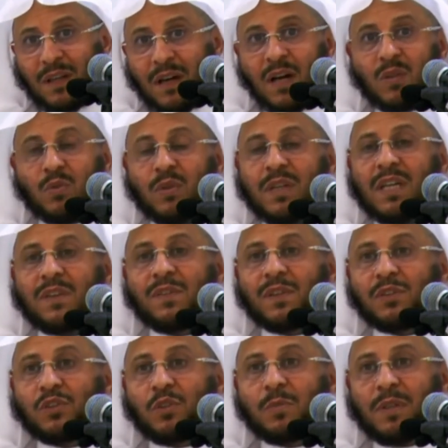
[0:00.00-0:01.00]
قالوا كيف
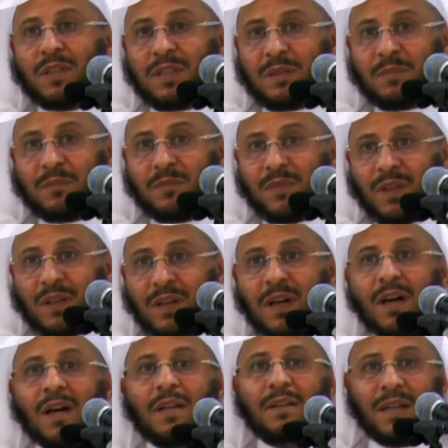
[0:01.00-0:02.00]
يطلب العلم
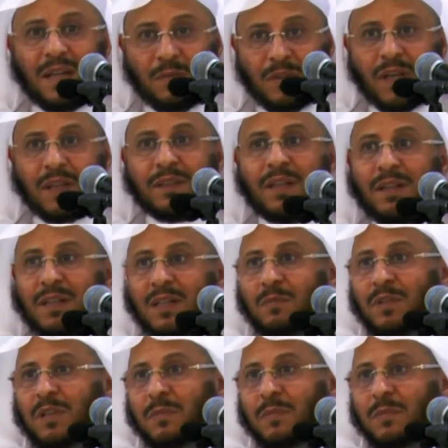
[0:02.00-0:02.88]
قال نعم لأن العلم